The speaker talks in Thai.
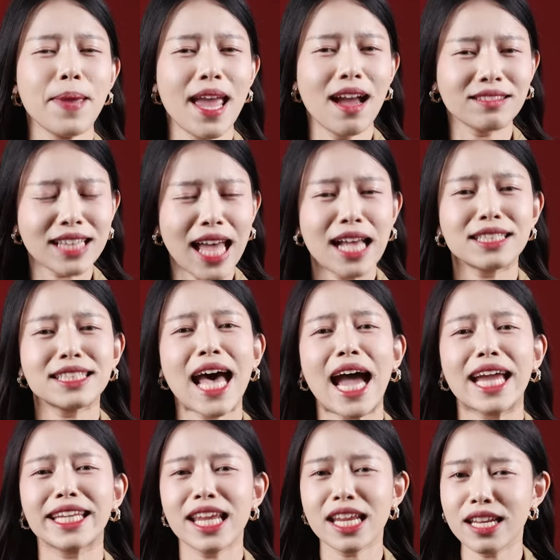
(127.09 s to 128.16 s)
เพียงแต่จ๋า
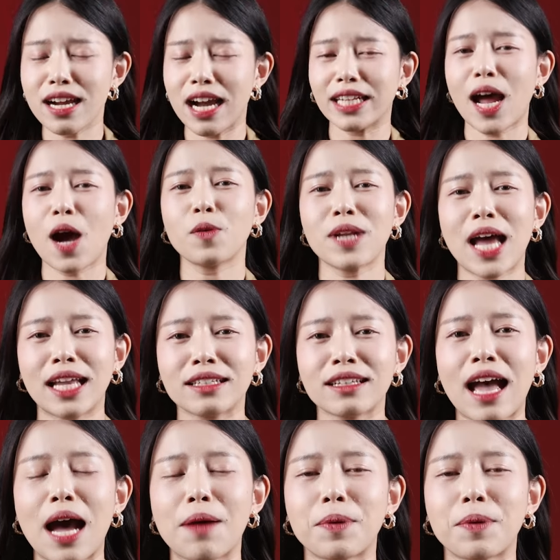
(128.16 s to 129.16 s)
ยที่เดือดเท่านั้นค่ะ